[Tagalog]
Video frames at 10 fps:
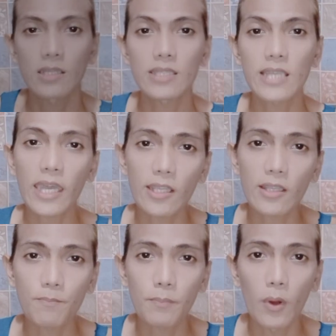
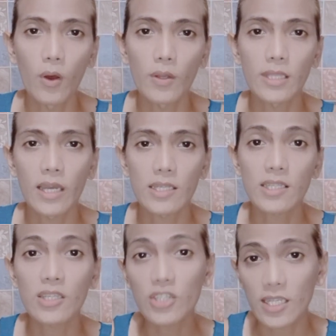Second po na
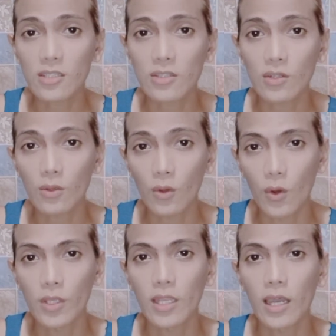suggestion
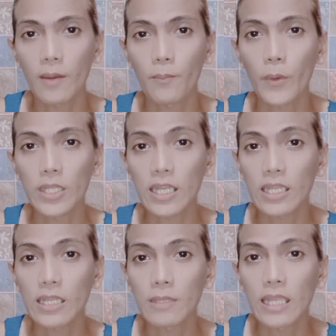ko na pwede
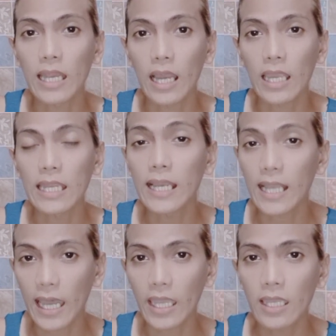rin nilang
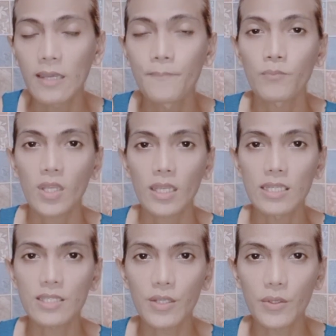ilagay
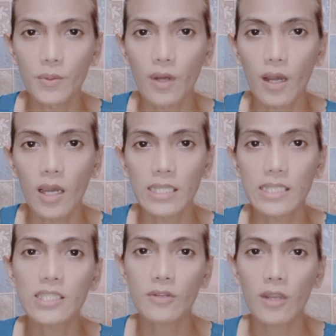is yung uh,
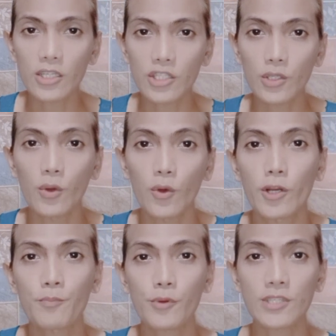instruction
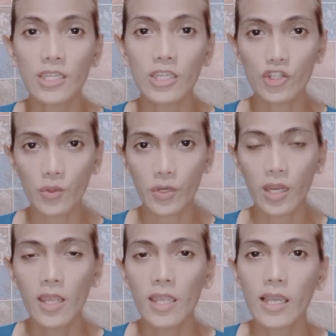or procedure.
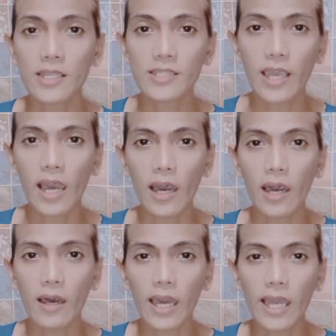Kasi
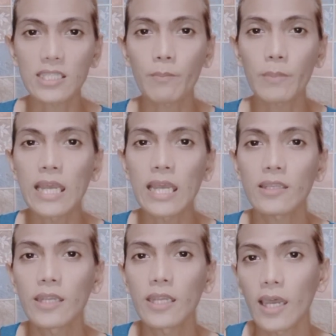uh, kahit sabihin
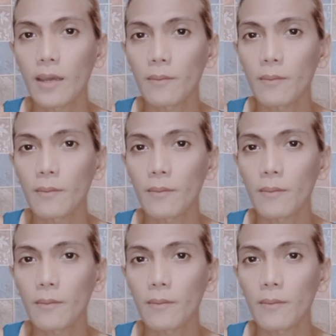natin na